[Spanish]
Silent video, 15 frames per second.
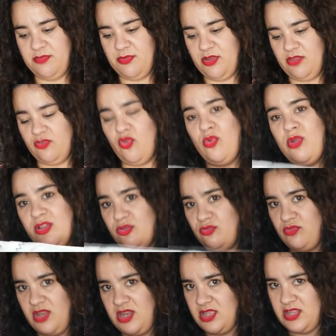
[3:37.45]
porque esto es una
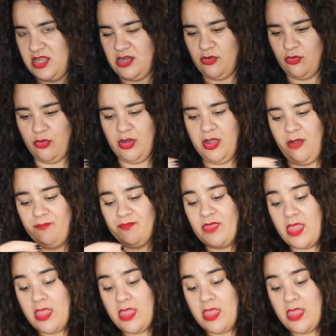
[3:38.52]
tontería tenerlo colgado.